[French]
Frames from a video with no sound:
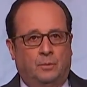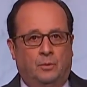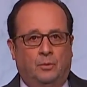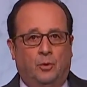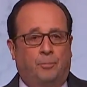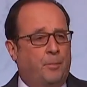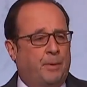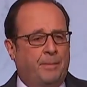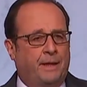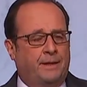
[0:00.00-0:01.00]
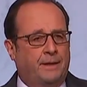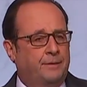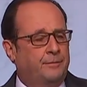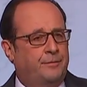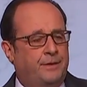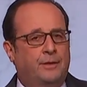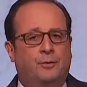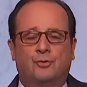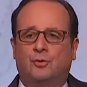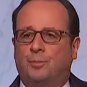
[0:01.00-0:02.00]
Le peuple américain vient de
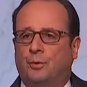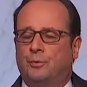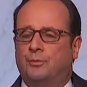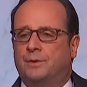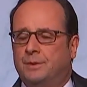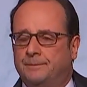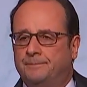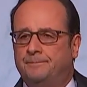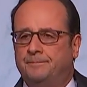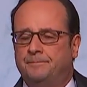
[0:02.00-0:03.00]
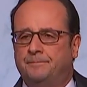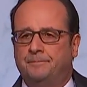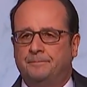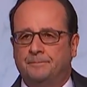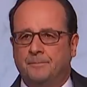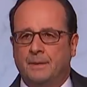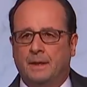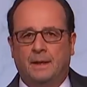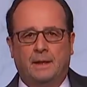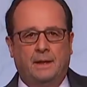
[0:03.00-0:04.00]
se prononcer.
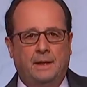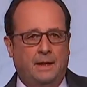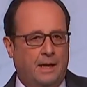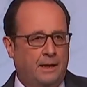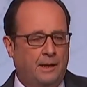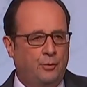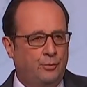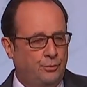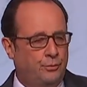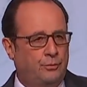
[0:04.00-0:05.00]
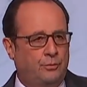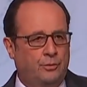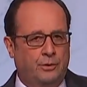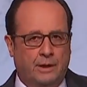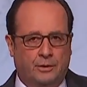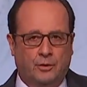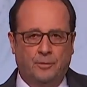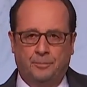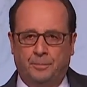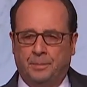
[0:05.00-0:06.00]
Il a élu Donald Trump
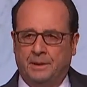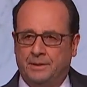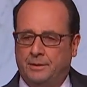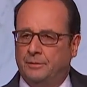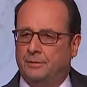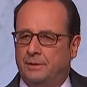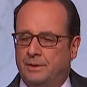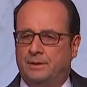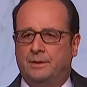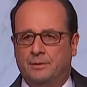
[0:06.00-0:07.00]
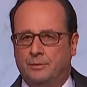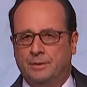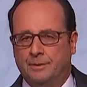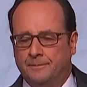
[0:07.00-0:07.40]
président des États-Unis.